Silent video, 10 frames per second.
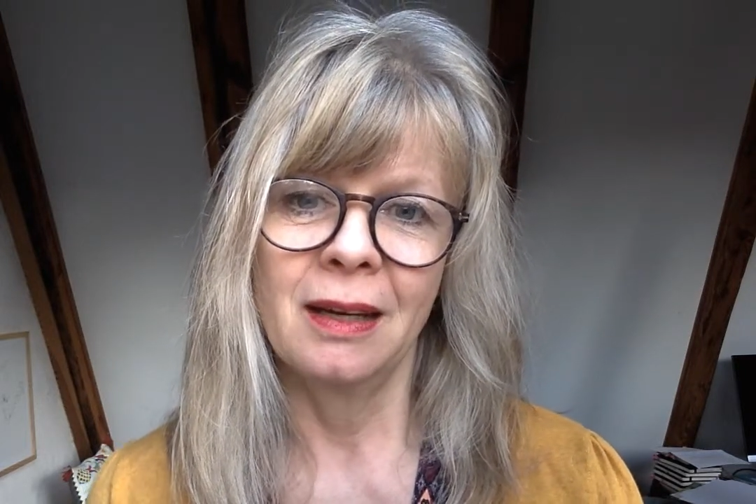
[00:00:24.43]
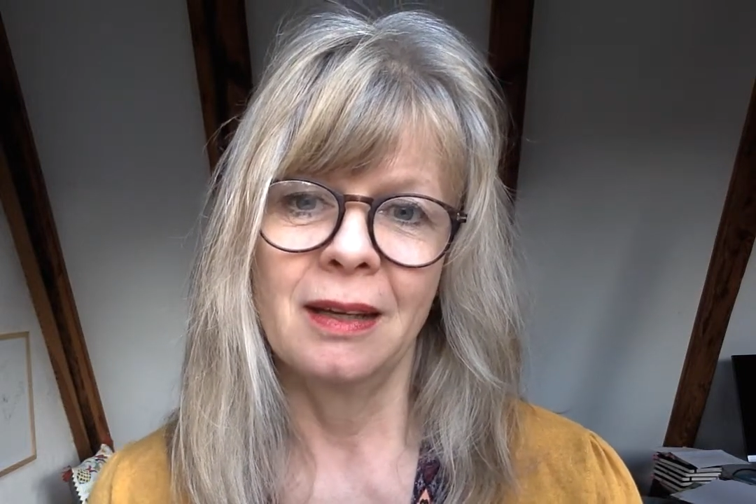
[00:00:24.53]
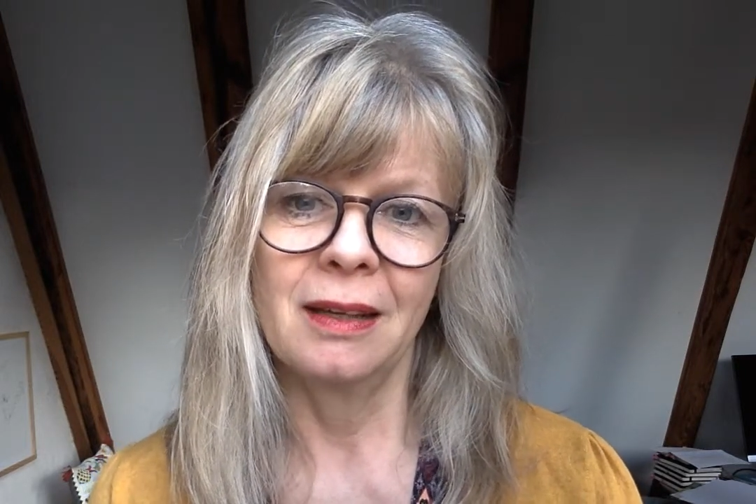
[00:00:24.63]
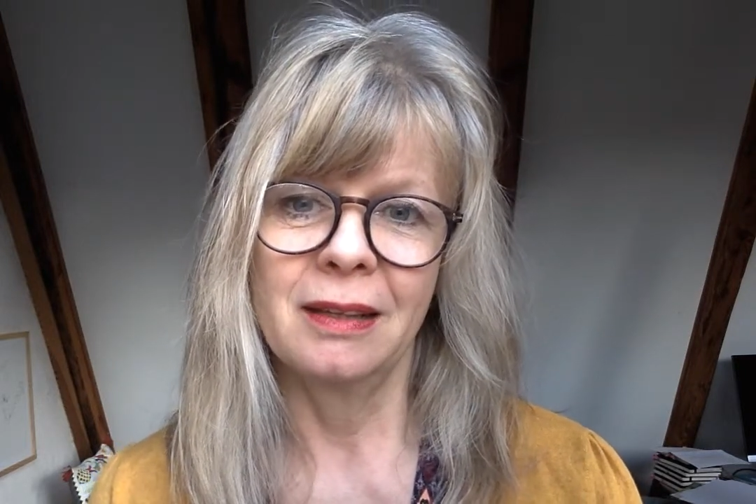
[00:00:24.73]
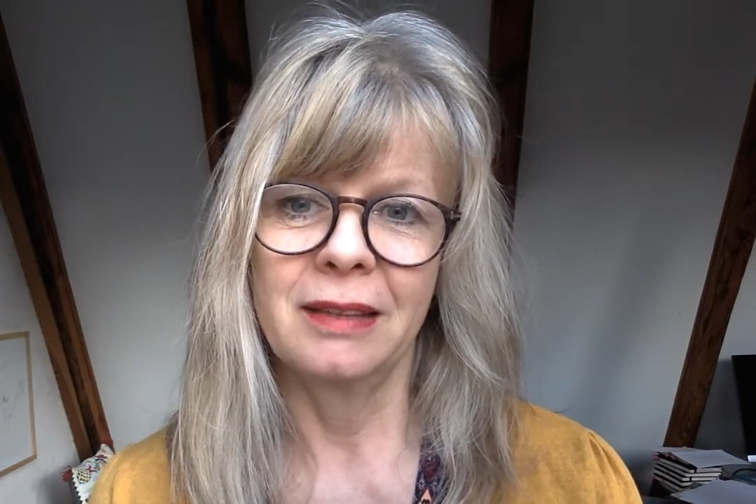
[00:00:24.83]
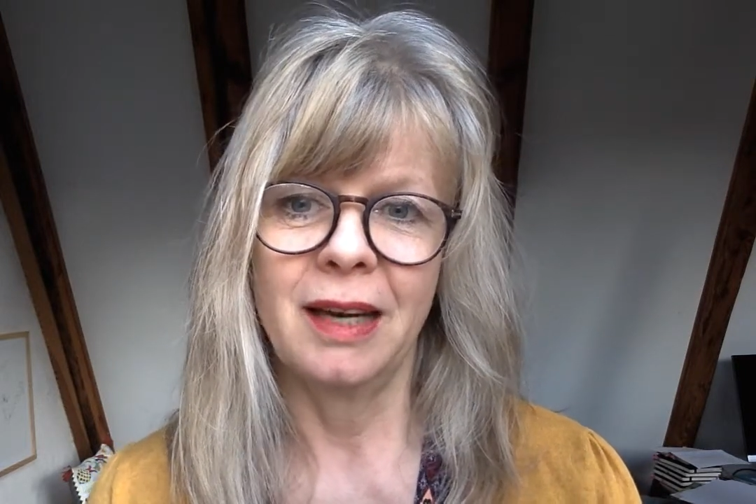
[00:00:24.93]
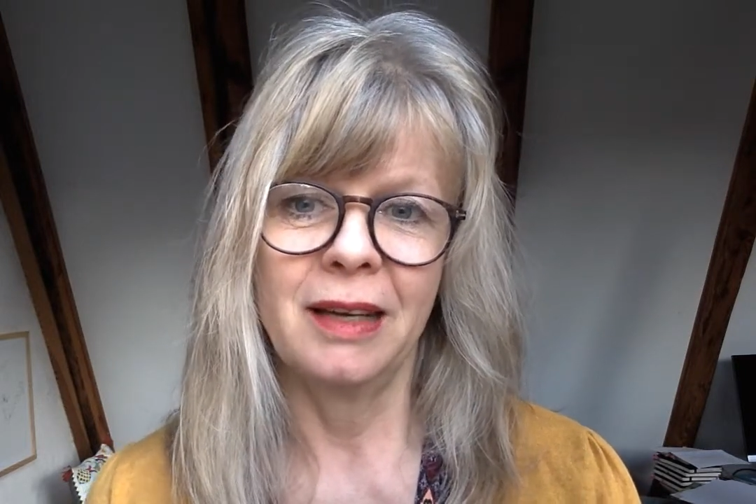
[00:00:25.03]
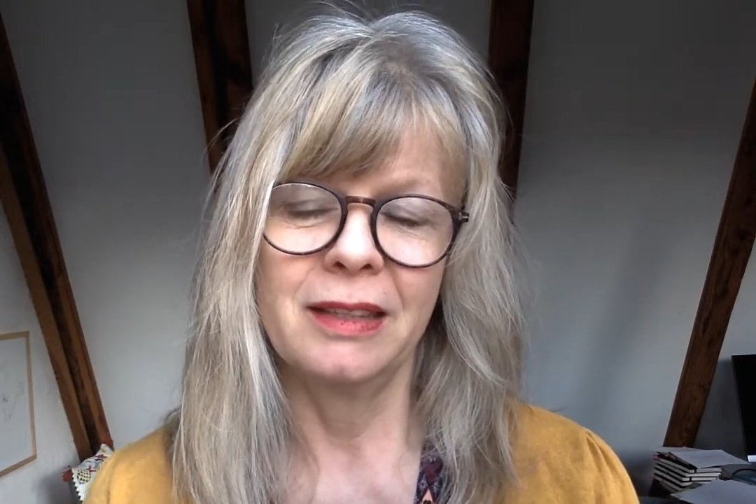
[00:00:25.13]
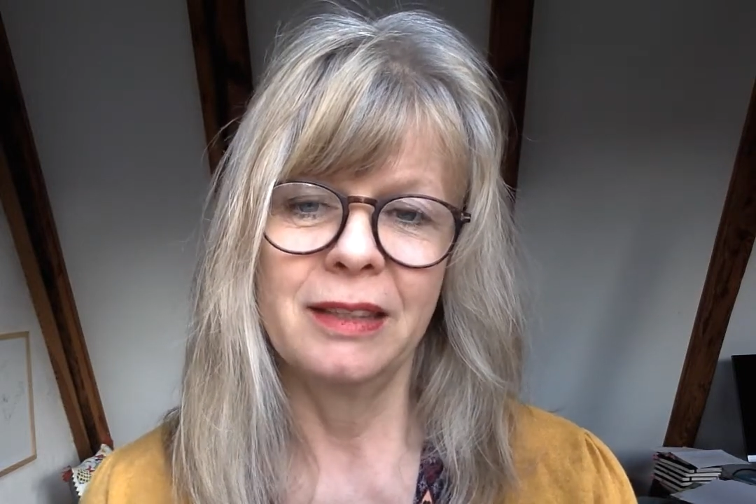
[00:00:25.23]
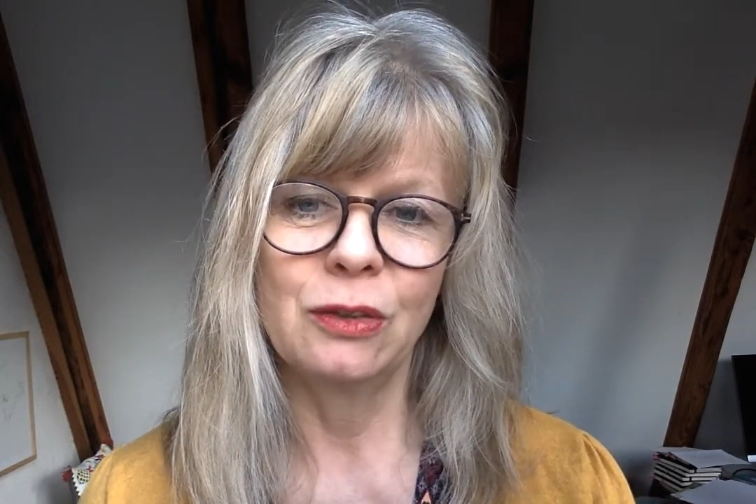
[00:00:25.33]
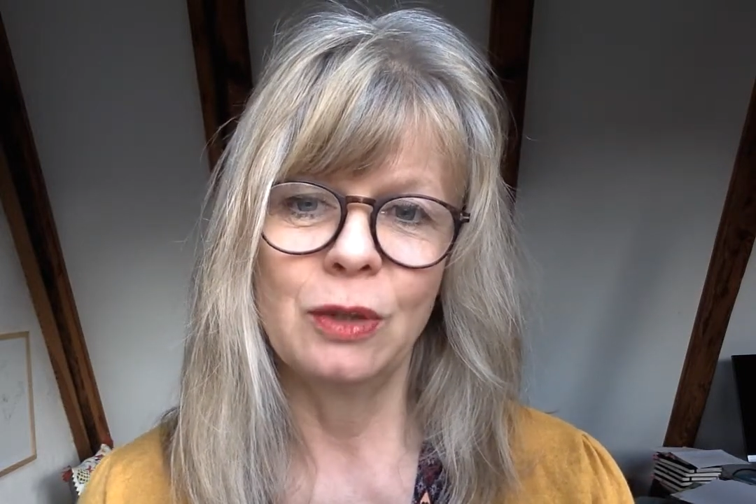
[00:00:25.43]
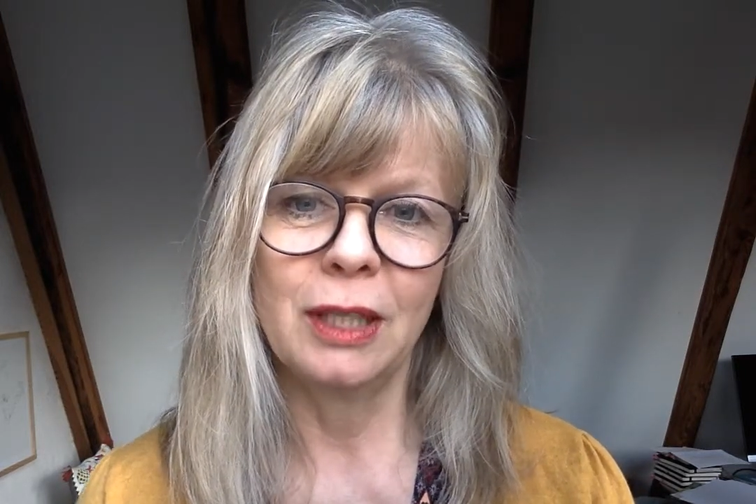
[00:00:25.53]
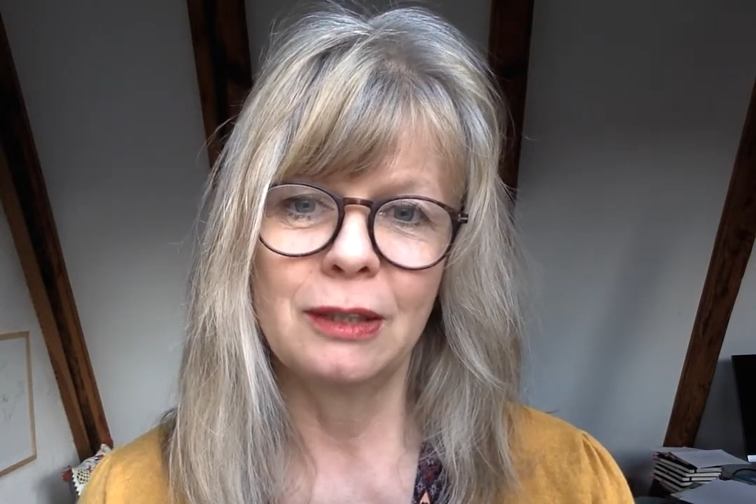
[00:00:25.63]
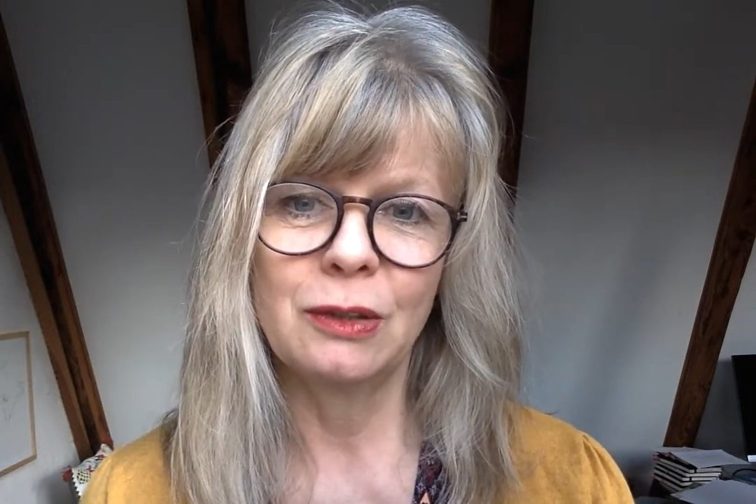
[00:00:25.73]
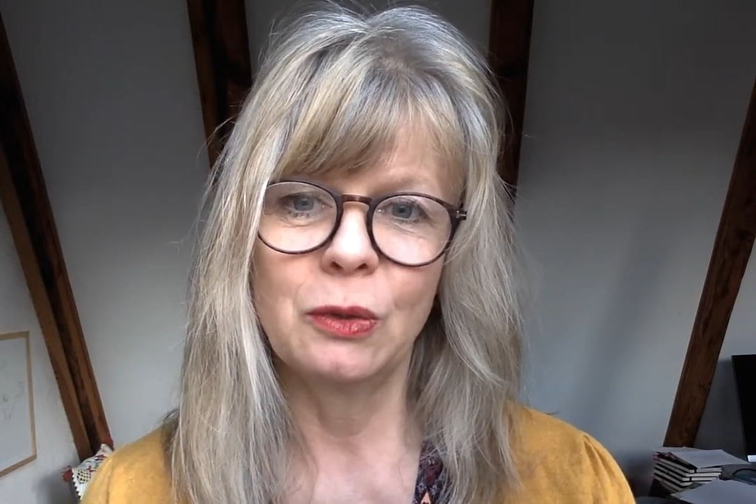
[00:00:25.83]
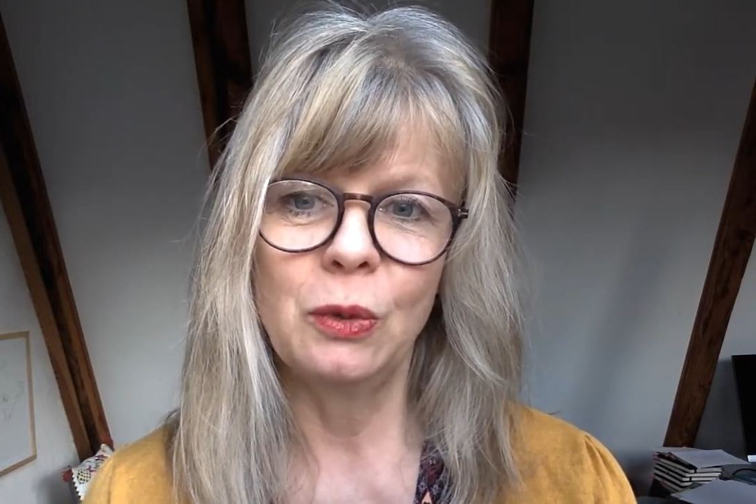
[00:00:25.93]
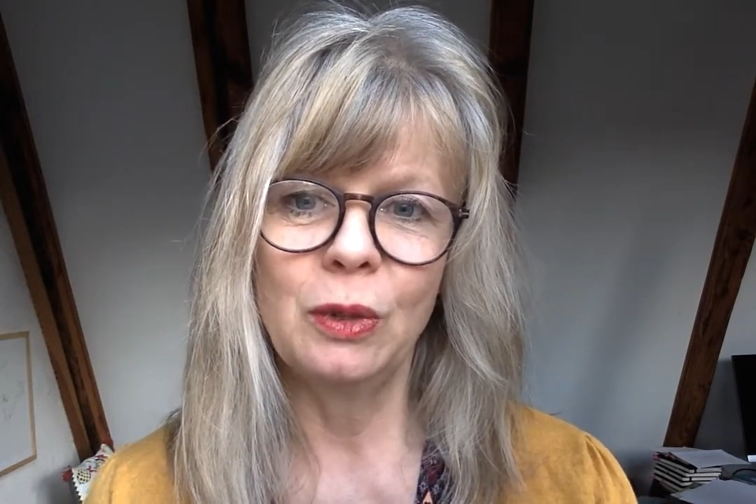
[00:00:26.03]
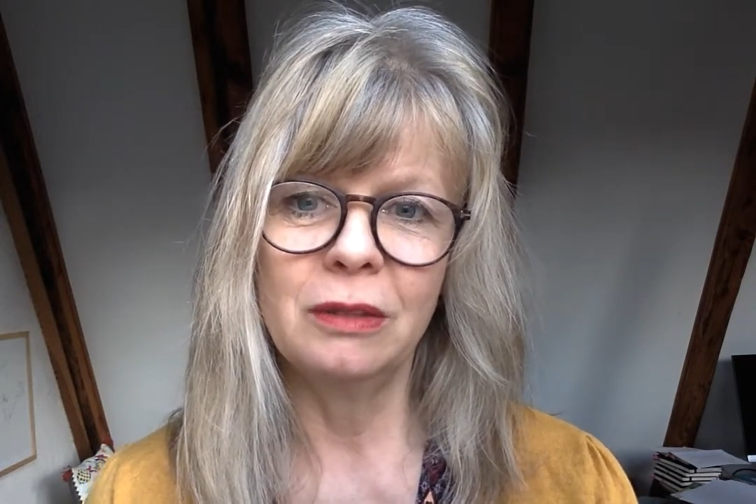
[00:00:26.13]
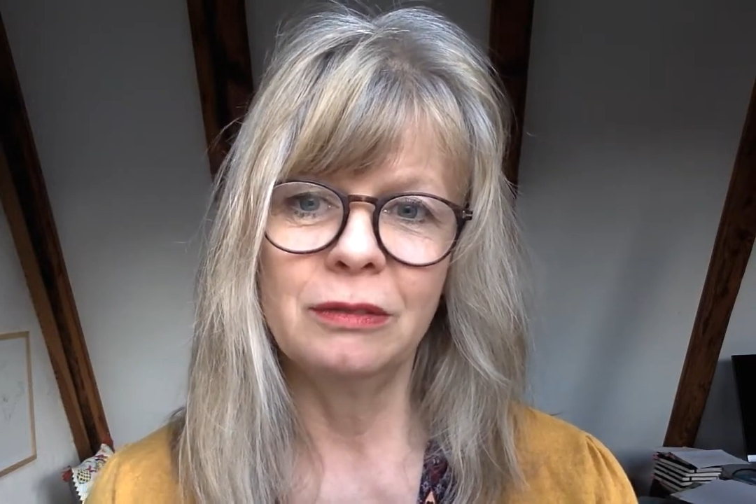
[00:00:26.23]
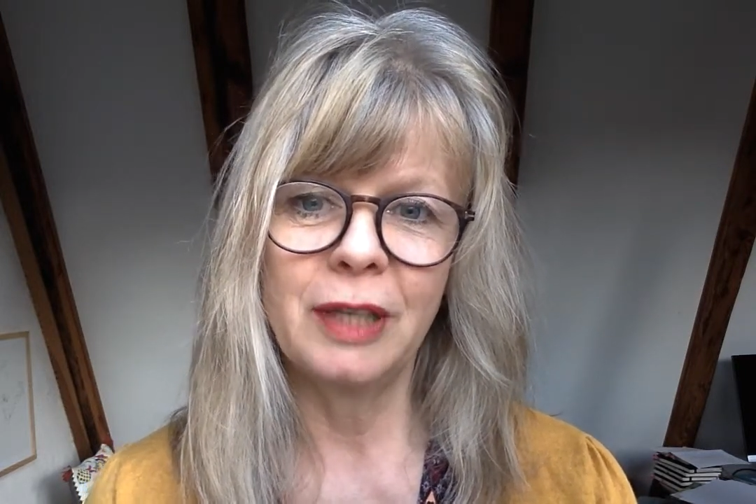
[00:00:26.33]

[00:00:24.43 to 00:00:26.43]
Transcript: äh, ja, in Isolation,